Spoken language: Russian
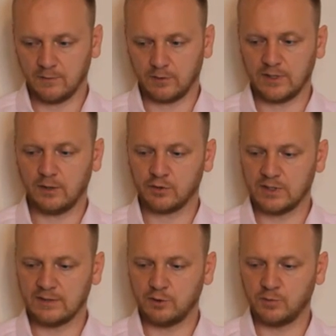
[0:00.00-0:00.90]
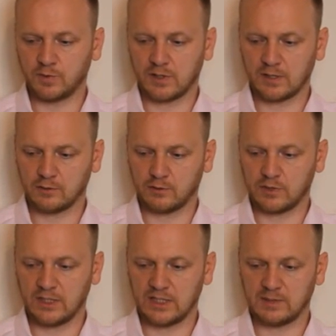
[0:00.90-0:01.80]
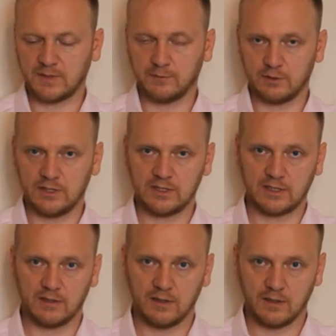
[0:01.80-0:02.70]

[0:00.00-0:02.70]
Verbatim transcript: Вот я уже не говорю про разрушение самого диска,